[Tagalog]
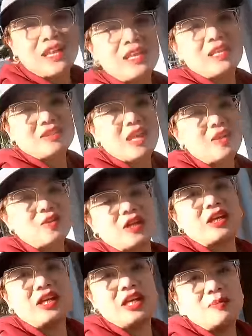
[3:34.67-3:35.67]
dalhin tayo
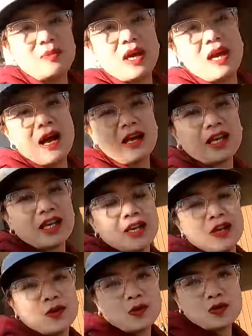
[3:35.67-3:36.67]
ng ihip ng hangin
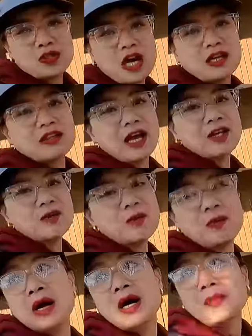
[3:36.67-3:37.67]
kung saan tayo
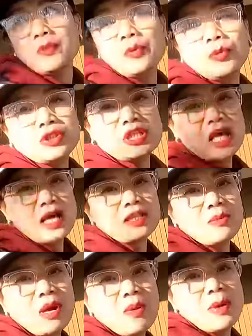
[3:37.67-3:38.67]
pupunta sa
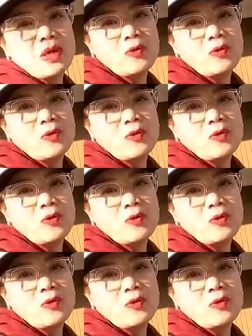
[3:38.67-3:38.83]
ating mga